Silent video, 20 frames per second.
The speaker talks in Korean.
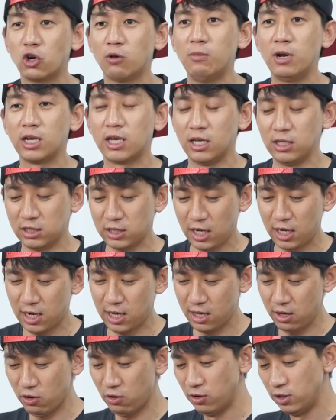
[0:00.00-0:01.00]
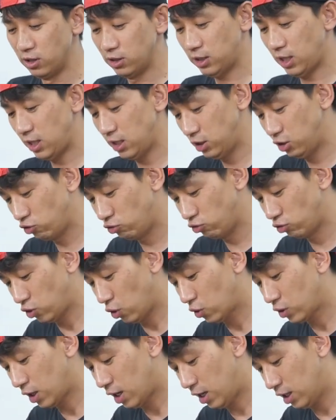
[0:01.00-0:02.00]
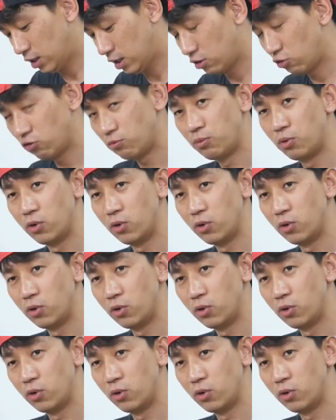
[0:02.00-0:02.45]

정말 괜찮아요. 사이즈도 적당하다고